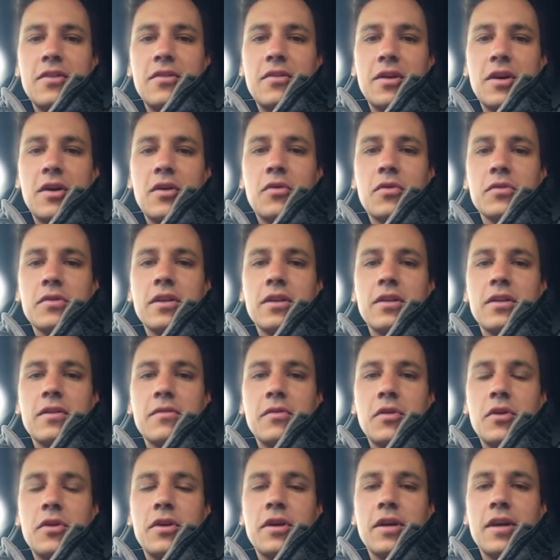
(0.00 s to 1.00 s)
oder auch unter
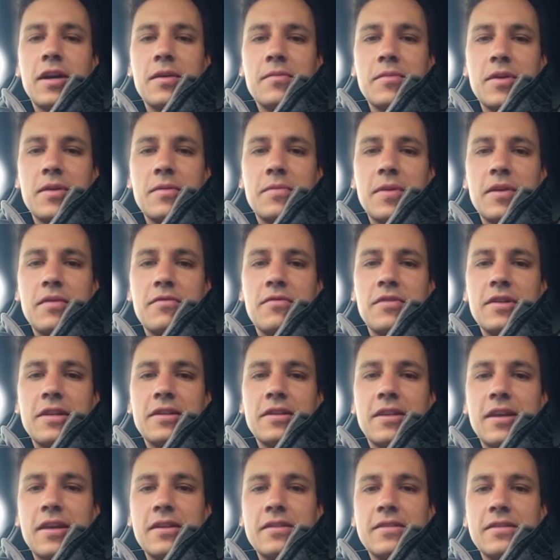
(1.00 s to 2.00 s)
der Woche haben wir bei
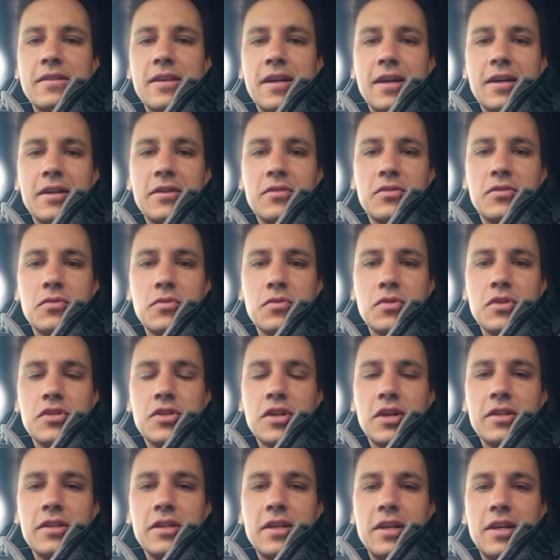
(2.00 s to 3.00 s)
vielen Testtagen
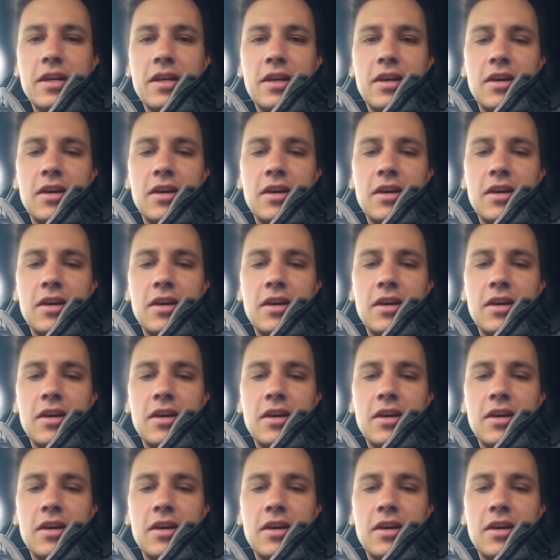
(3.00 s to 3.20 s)
zugeschaut.